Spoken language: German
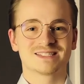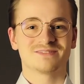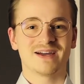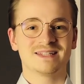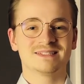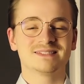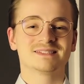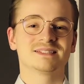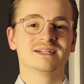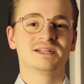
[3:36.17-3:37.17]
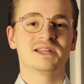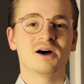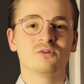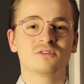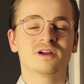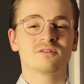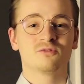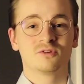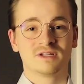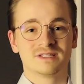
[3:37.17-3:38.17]
Zweitens, der Auftrag,
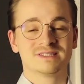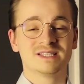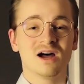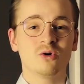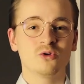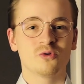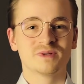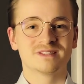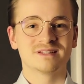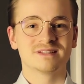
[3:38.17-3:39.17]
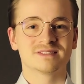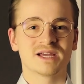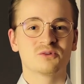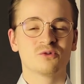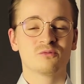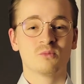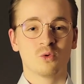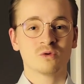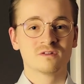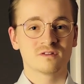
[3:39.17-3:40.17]
für den Sie auch noch mit tätig sein dürfen
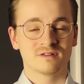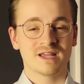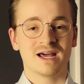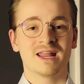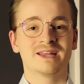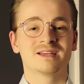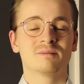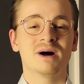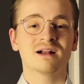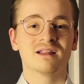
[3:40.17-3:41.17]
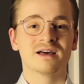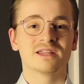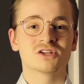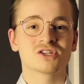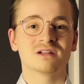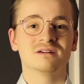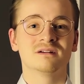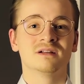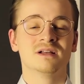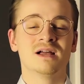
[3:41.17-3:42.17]
und der alleinige Makler an der Stelle,
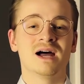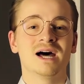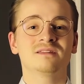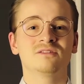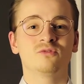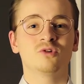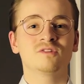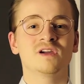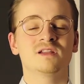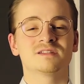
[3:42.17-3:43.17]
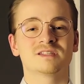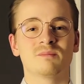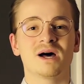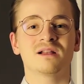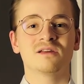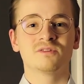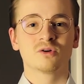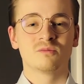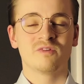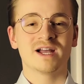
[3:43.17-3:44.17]
hat den Vorteil, dass der Makler
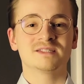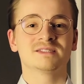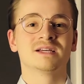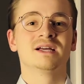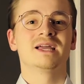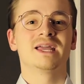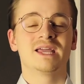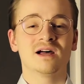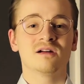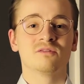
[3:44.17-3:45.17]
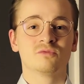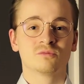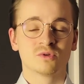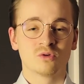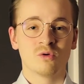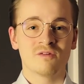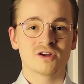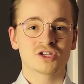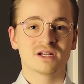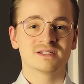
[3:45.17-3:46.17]
wiederum weiß, er wird mit hoher
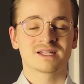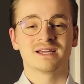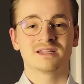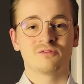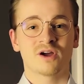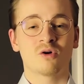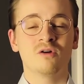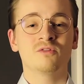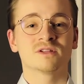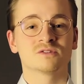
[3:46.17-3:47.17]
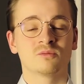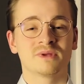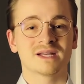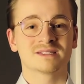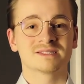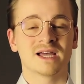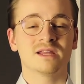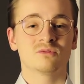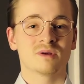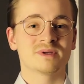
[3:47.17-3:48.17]
Wahrscheinlichkeit der Verkäufer des Objekts
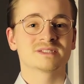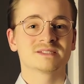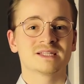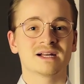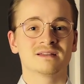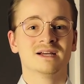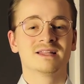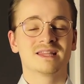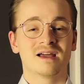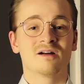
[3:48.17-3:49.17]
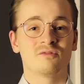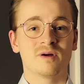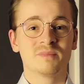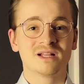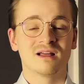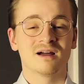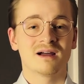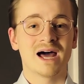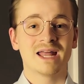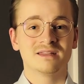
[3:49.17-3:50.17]
sein oder besser gesagt der Vermittler
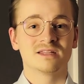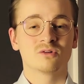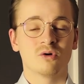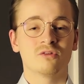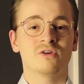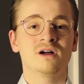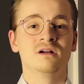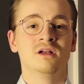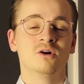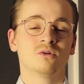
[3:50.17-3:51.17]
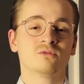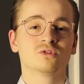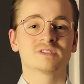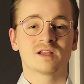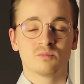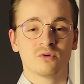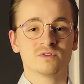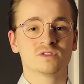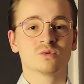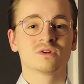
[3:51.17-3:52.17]
an den Käufer und wird seine
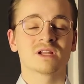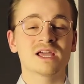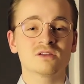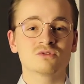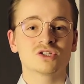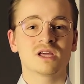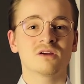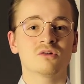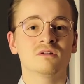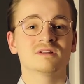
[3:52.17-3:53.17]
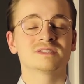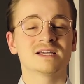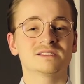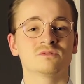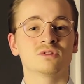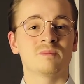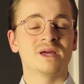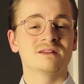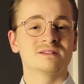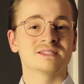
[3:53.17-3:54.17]
Provision in Rechnung stellen können. Das heißt, er wird am
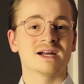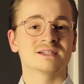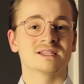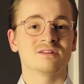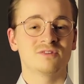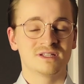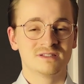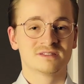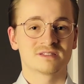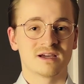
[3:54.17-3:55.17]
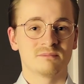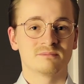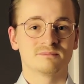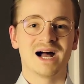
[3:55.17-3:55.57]
Ende des Tages einen Verdienst haben.